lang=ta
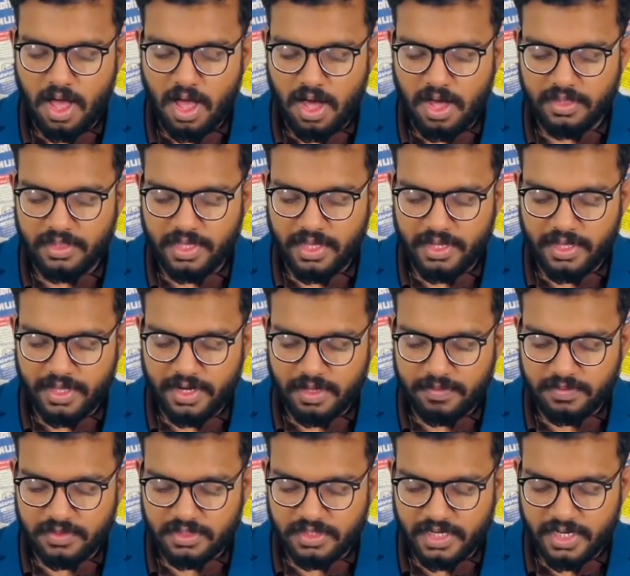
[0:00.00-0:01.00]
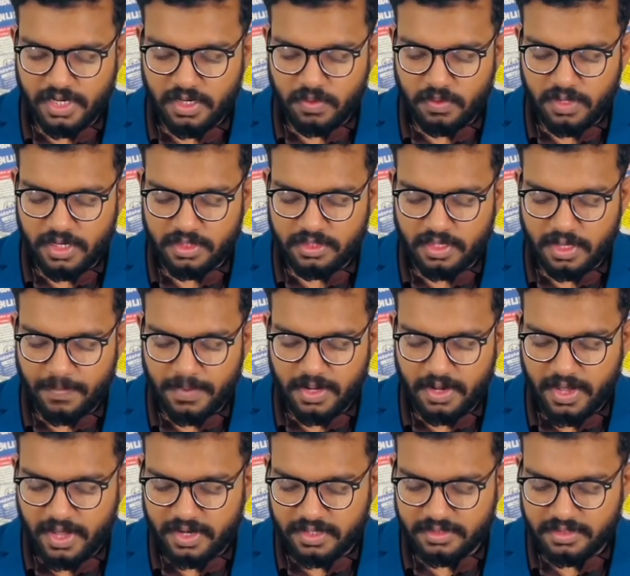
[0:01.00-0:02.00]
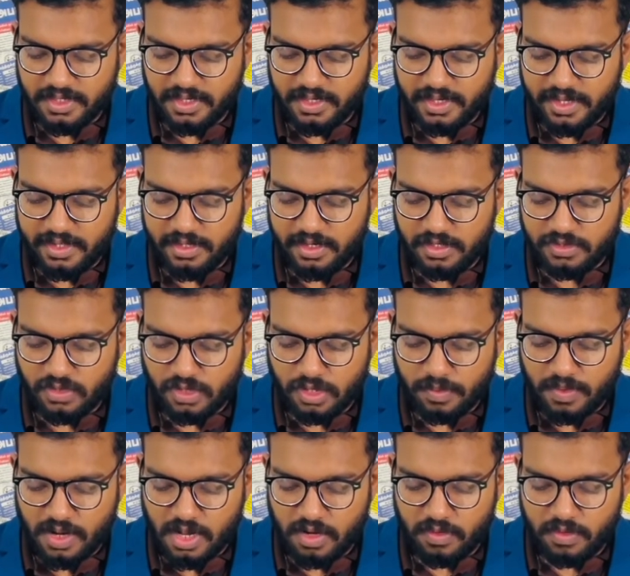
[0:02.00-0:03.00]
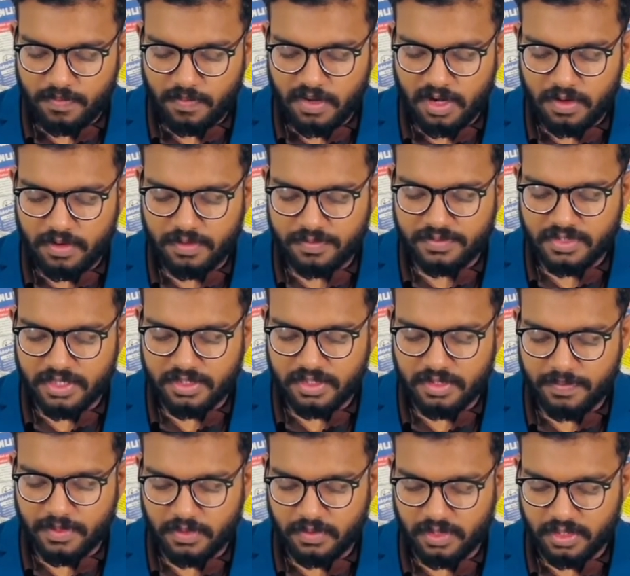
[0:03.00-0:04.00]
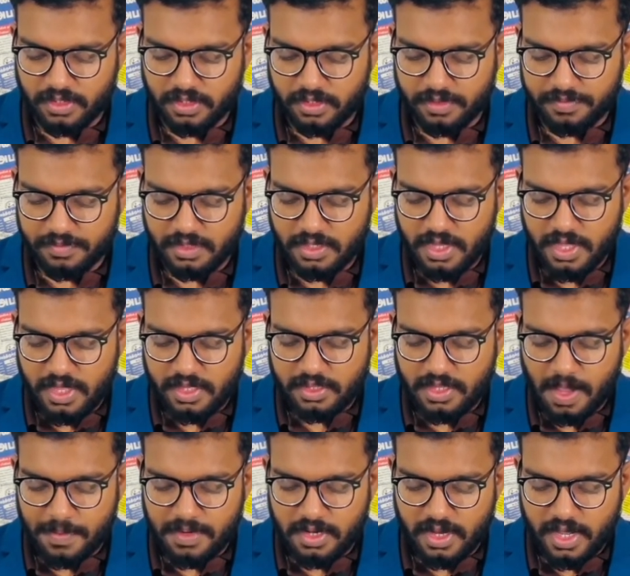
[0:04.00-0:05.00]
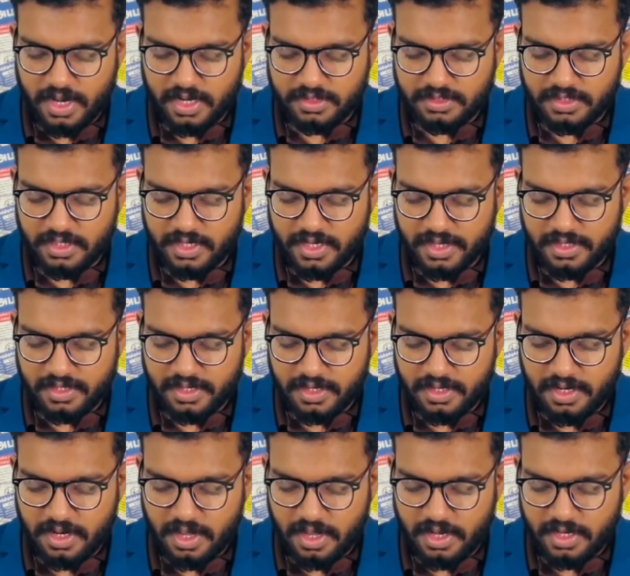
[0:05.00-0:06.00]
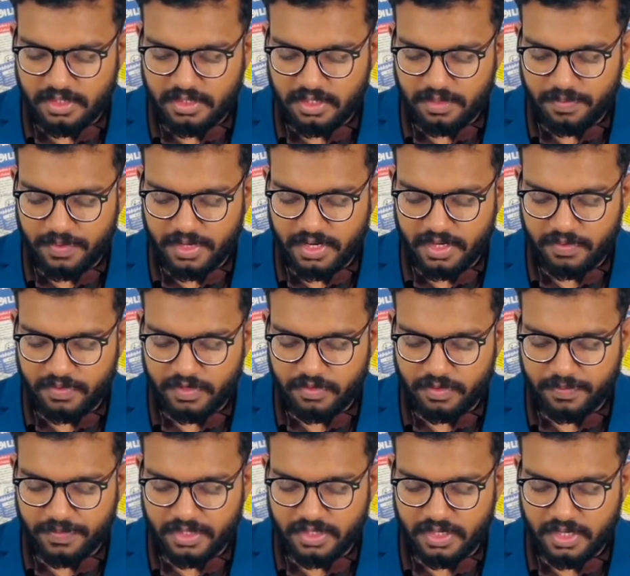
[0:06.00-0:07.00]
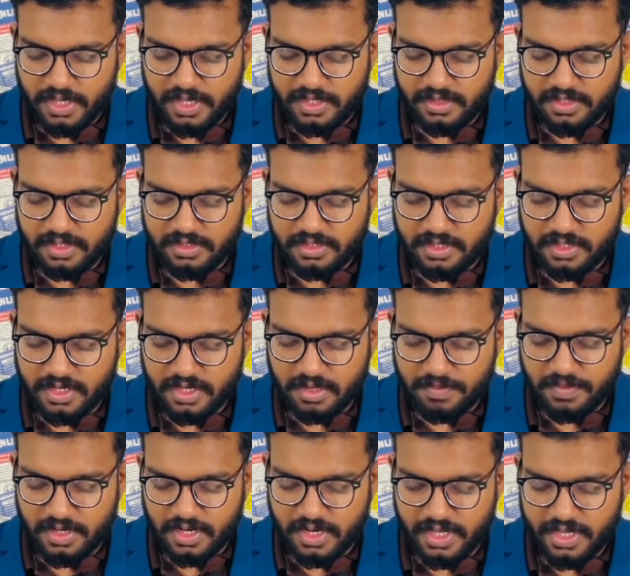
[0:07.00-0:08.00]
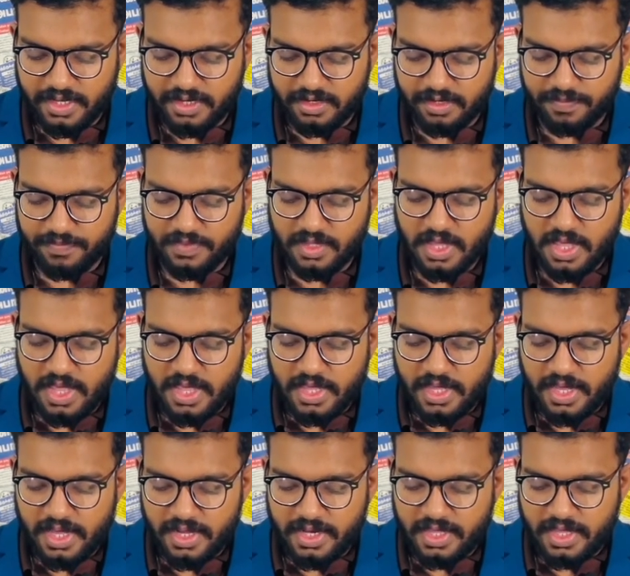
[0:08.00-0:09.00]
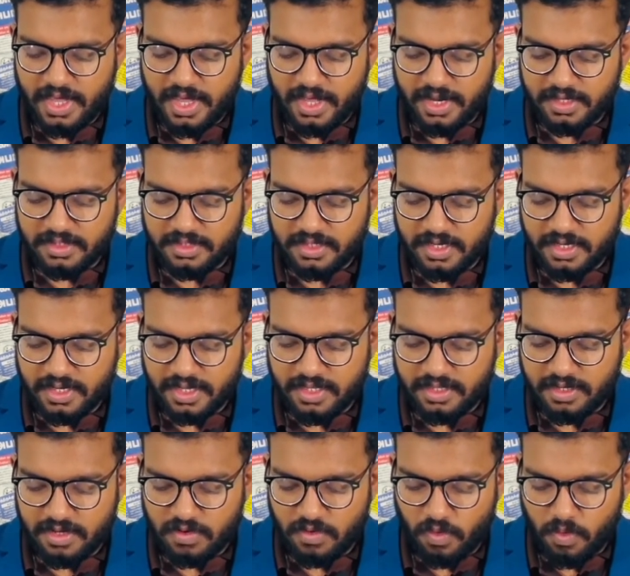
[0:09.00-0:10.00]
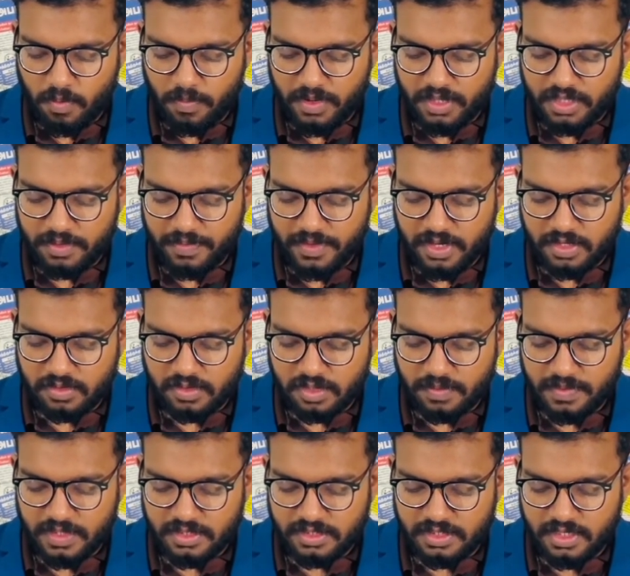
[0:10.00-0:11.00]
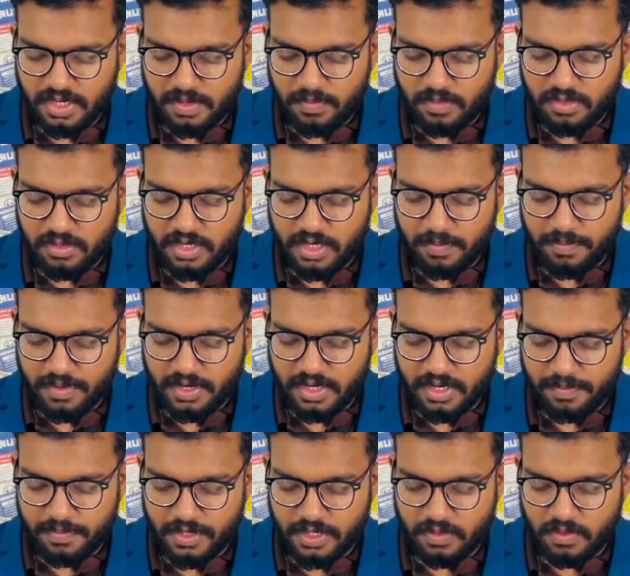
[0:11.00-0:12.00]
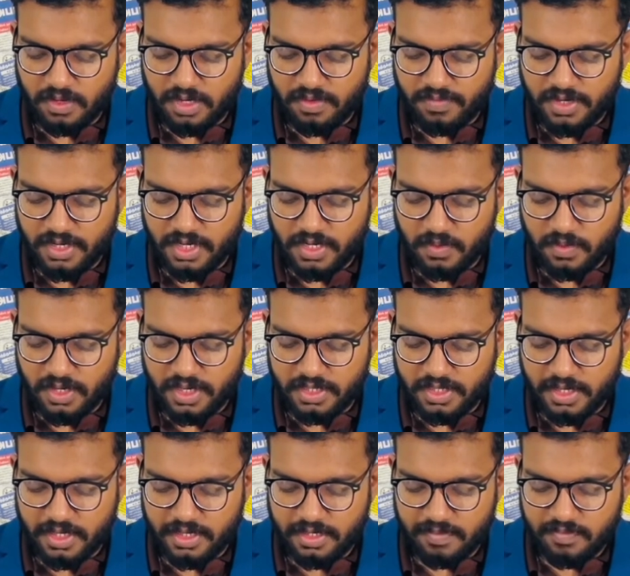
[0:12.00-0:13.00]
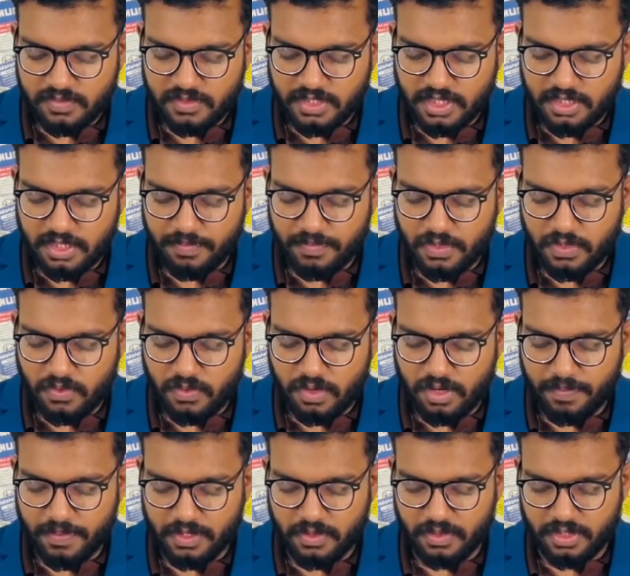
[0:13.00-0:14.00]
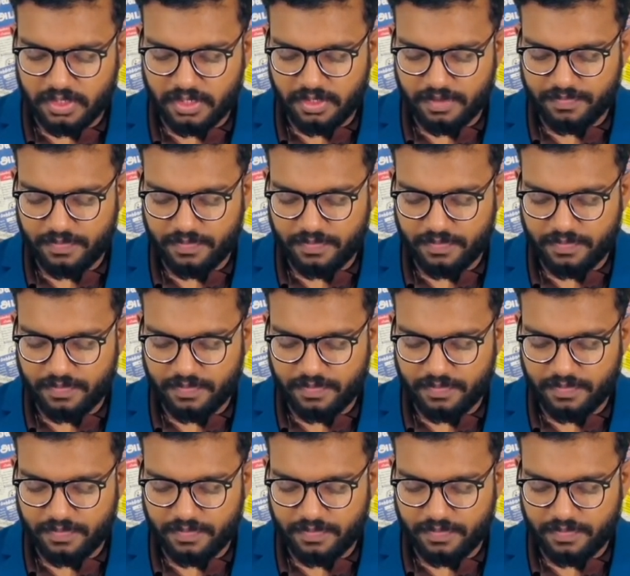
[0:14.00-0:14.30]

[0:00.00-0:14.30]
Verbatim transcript: அதே நேரம் சிறையில் உள்ள தமிழ் அரசியல் கைதிகள் தொடர்பாகவும் கவனம் செலுத்தப்பட்டுள்ளது தமிழ் அரசியல் கைதிகளில் ஐந்து பேரை விடுவிப்பதில் எந்த சிக்கலும் இல்லை என்றும் ஏனைய அரசியல் கைதிகள் ஒன்பது பேர் தொடர்பில் சில முன்னெடுப்புகளை மேற்கொள்ள வேண்டியுள்ளது என்றும் சந்திப்பில் கூறப்பட்டுள்ளது